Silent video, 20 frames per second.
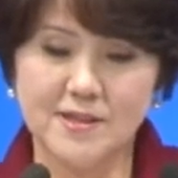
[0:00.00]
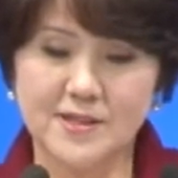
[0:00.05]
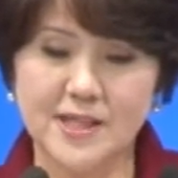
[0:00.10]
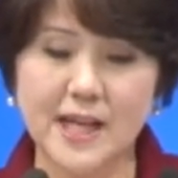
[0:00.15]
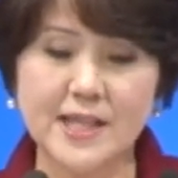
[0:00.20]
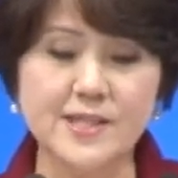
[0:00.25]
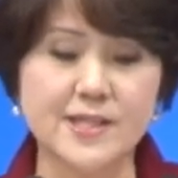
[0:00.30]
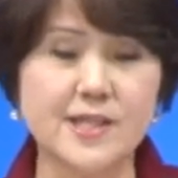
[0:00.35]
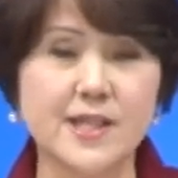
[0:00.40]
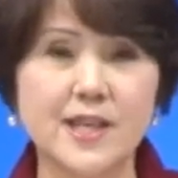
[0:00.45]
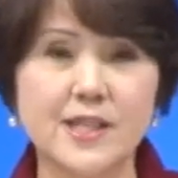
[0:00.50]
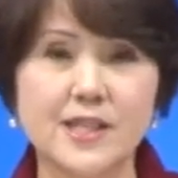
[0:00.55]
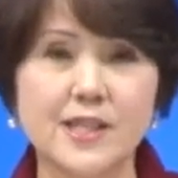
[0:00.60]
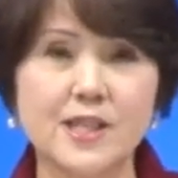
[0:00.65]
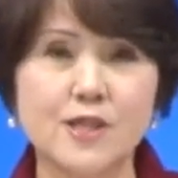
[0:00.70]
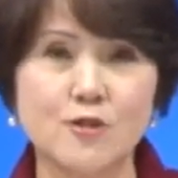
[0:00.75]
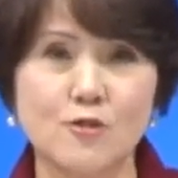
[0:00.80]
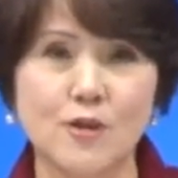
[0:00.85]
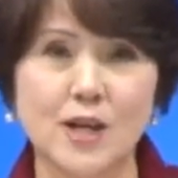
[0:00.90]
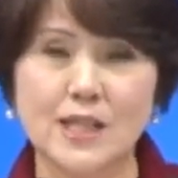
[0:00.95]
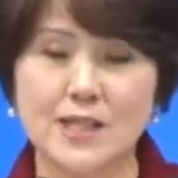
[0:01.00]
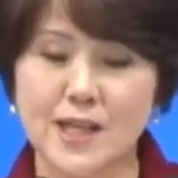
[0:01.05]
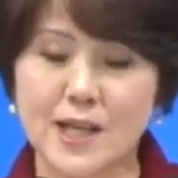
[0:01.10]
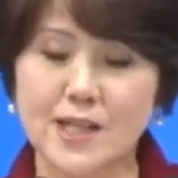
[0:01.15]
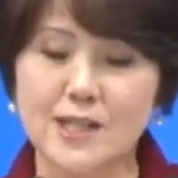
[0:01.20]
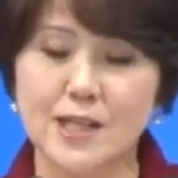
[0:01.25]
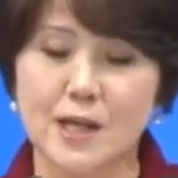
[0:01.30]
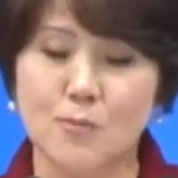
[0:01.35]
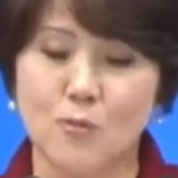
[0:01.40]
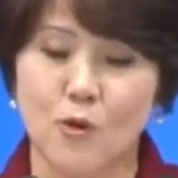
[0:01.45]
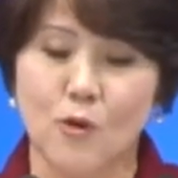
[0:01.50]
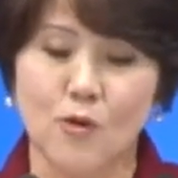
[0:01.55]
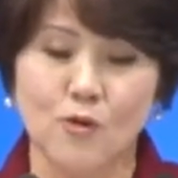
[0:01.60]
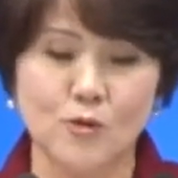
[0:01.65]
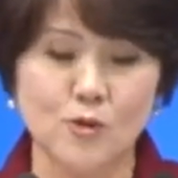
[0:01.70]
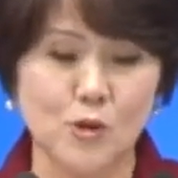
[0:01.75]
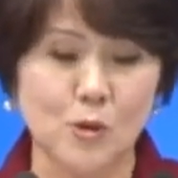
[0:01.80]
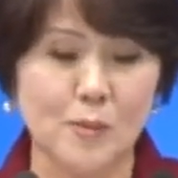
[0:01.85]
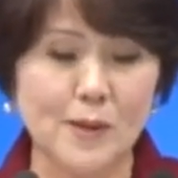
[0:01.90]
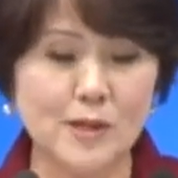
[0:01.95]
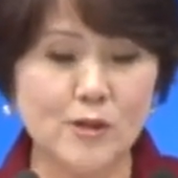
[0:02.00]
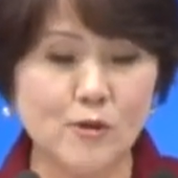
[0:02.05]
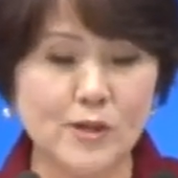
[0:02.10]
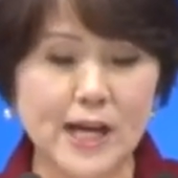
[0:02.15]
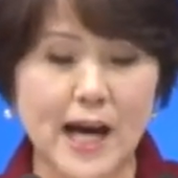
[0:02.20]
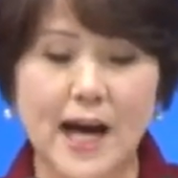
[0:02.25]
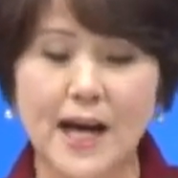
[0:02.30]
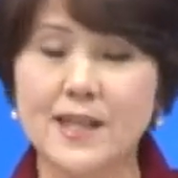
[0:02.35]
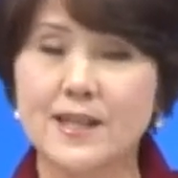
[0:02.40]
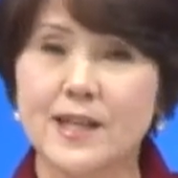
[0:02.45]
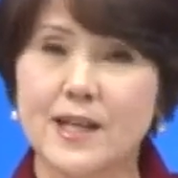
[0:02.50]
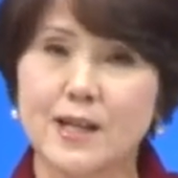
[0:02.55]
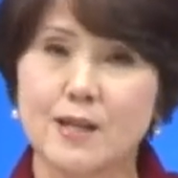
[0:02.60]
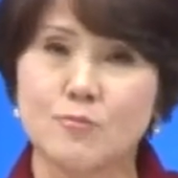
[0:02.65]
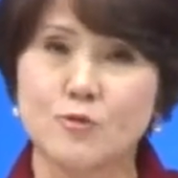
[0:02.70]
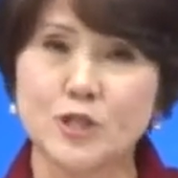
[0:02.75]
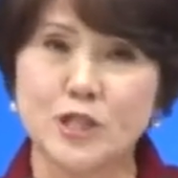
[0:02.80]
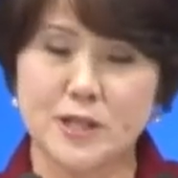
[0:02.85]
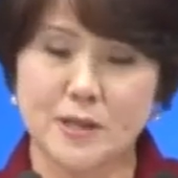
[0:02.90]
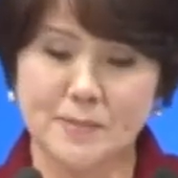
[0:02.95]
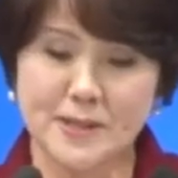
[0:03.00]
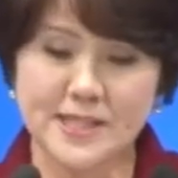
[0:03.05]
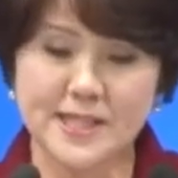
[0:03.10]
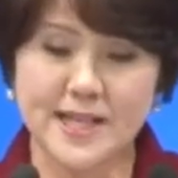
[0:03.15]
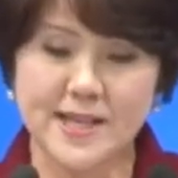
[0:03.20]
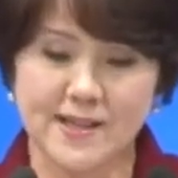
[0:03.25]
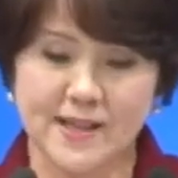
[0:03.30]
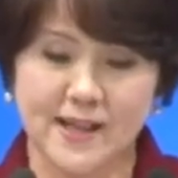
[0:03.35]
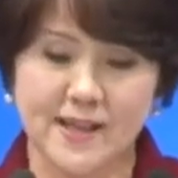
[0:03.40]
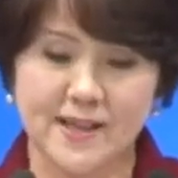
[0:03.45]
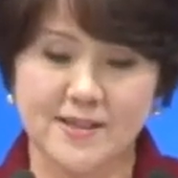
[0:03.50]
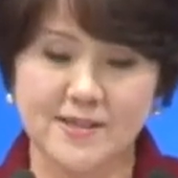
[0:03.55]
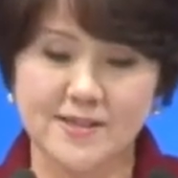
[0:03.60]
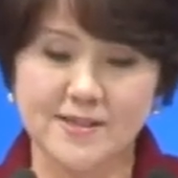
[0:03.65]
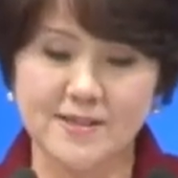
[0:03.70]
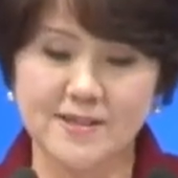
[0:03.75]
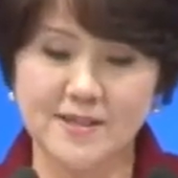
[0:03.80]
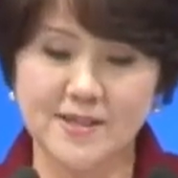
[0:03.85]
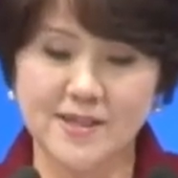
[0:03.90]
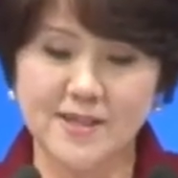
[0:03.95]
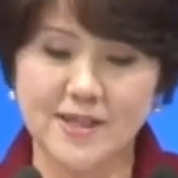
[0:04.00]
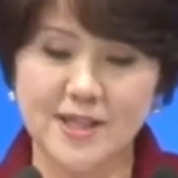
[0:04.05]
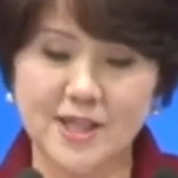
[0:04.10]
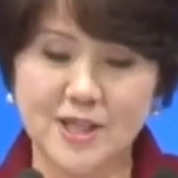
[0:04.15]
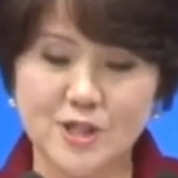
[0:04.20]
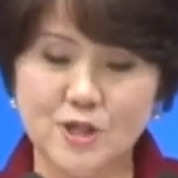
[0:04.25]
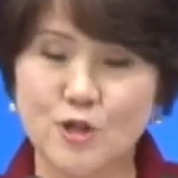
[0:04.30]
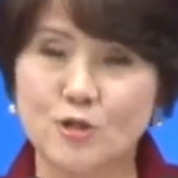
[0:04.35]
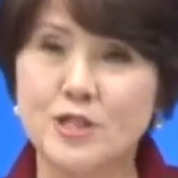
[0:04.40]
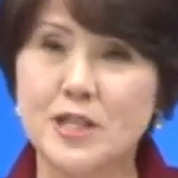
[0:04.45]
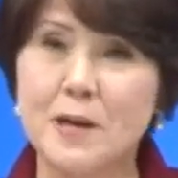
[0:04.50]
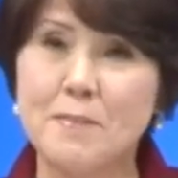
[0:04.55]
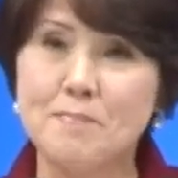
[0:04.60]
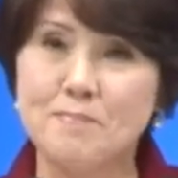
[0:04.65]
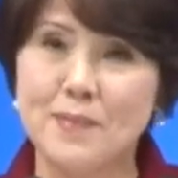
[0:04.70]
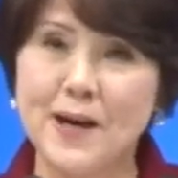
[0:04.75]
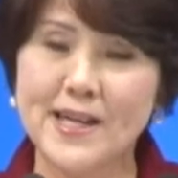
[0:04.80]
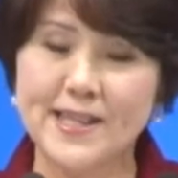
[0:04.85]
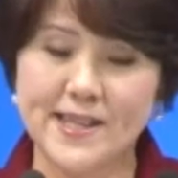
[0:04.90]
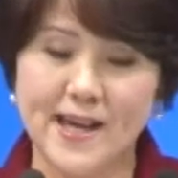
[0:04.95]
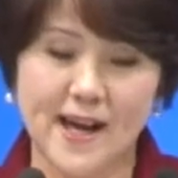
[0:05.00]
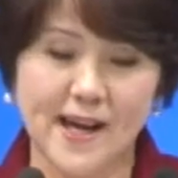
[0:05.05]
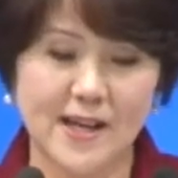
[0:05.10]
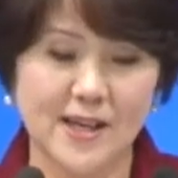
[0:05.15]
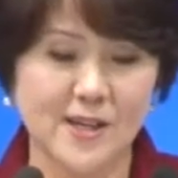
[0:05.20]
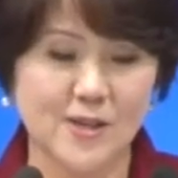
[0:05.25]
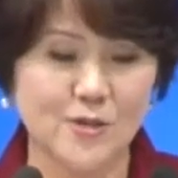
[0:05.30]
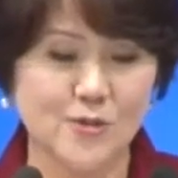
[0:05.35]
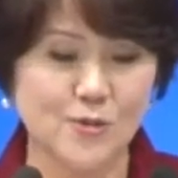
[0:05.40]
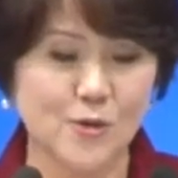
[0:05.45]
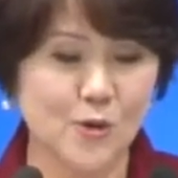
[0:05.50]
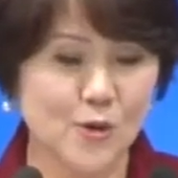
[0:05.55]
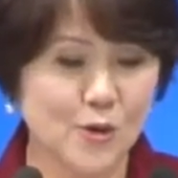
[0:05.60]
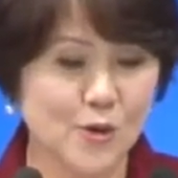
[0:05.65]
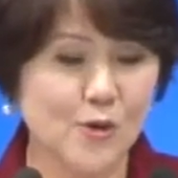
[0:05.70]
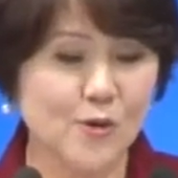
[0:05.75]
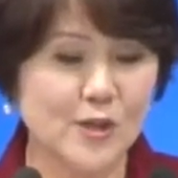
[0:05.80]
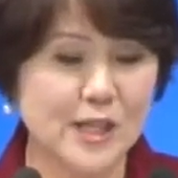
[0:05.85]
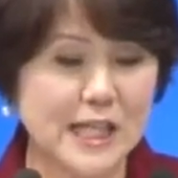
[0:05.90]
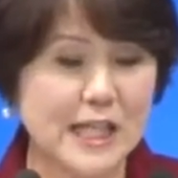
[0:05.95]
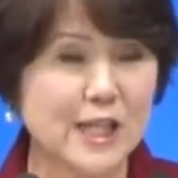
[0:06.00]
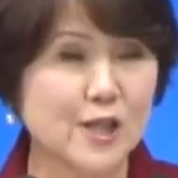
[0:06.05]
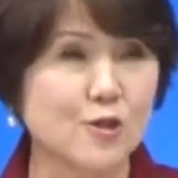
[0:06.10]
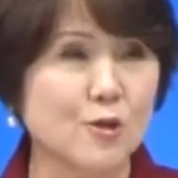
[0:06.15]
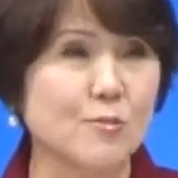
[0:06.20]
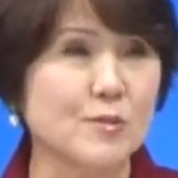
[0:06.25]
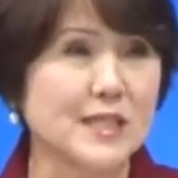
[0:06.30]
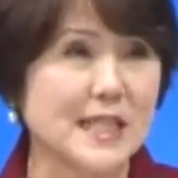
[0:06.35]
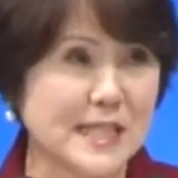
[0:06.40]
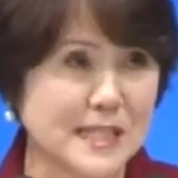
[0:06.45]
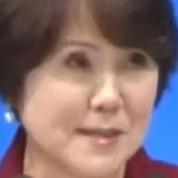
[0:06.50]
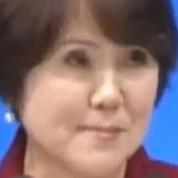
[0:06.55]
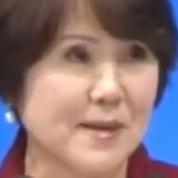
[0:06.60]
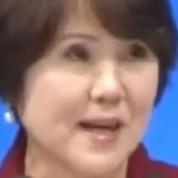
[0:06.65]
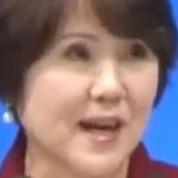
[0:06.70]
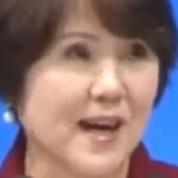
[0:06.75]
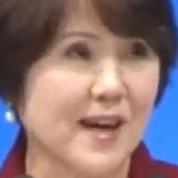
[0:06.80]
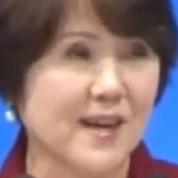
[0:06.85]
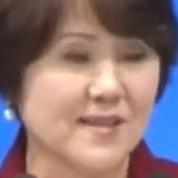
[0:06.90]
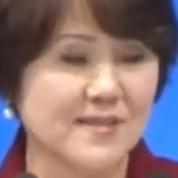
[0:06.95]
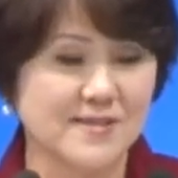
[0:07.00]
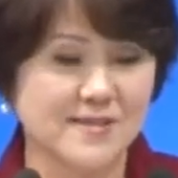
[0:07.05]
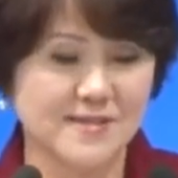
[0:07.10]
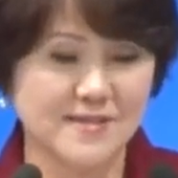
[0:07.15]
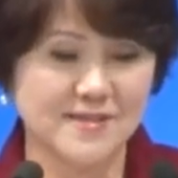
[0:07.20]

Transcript: 男性議員の方々も戸惑いがあったかもしれませんが、諸先輩や同僚議員の皆様が、